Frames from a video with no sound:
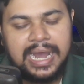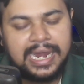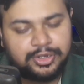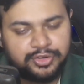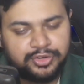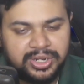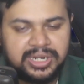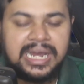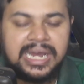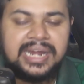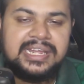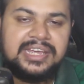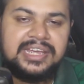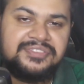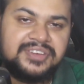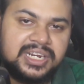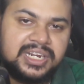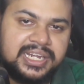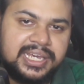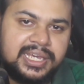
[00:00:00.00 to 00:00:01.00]
আট উইকেট হারিয়ে
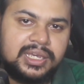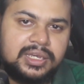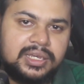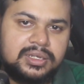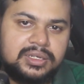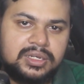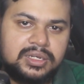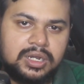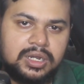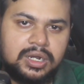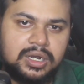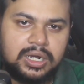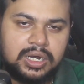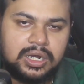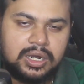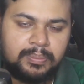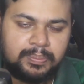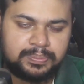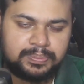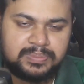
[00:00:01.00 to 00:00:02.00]
ফেলে
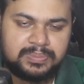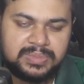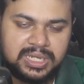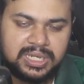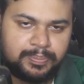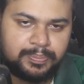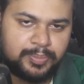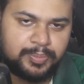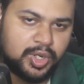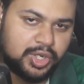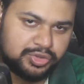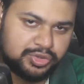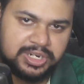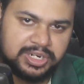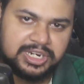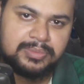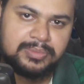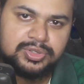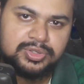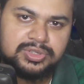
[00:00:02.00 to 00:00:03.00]
পঁচাত্তর
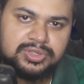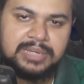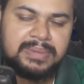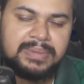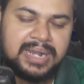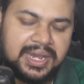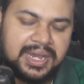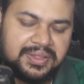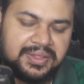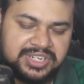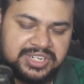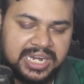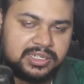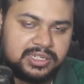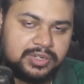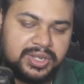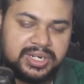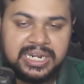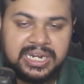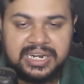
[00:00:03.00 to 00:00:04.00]
রানের মধ্যে বাংলাদেশ আট
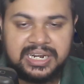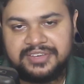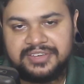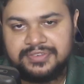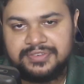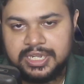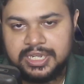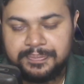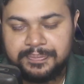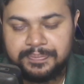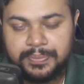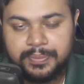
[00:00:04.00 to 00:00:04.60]
উইকেট হারিয়ে ফেলে